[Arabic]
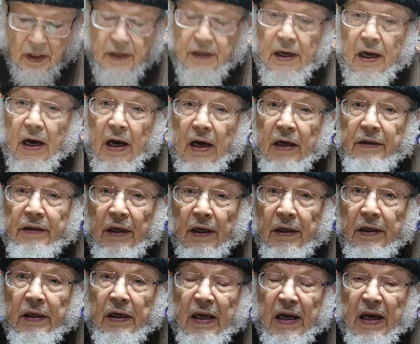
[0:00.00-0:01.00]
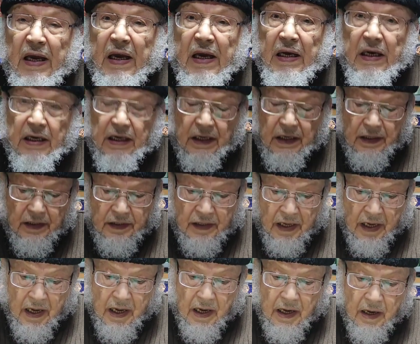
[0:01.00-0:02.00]
لنا غدا
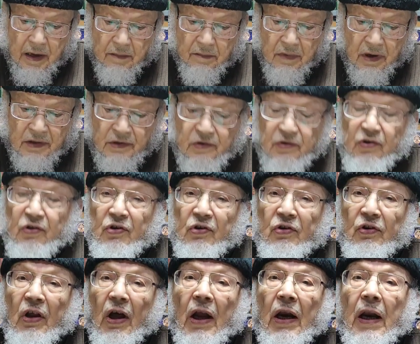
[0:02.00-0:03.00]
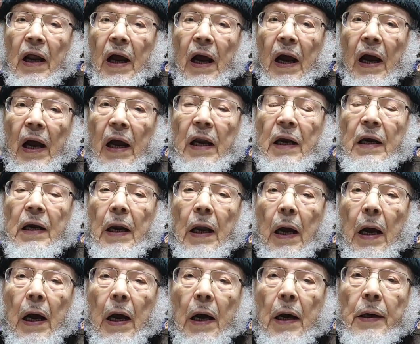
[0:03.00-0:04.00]
إذا ما اصطلح
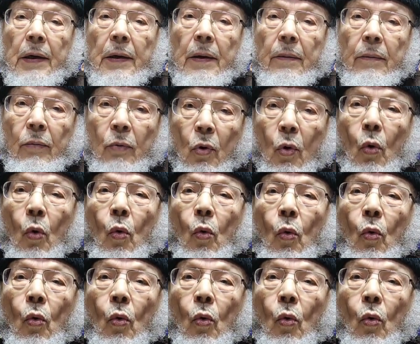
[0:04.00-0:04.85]
العرب